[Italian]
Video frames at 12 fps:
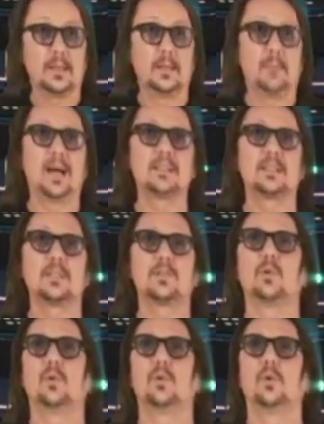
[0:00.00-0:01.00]
Le basi
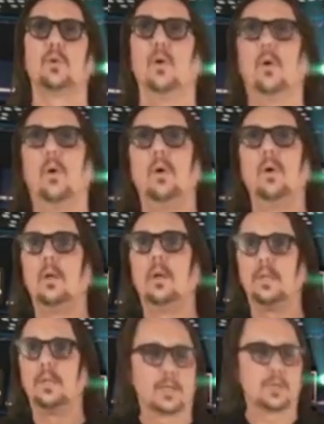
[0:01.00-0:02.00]
sono,
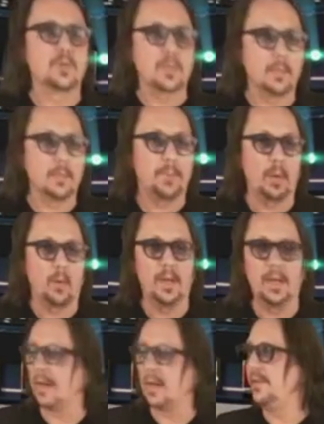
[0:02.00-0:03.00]
come dire, sono sempre
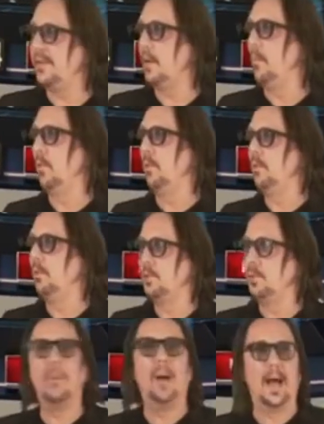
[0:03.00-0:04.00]
quelle, alla fine è un mondo di
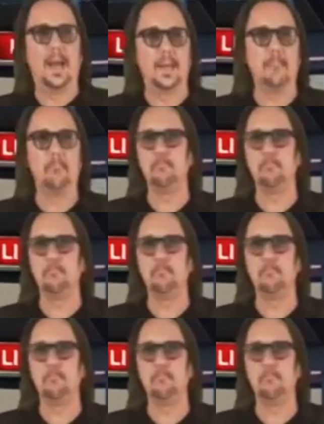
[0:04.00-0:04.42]
umani,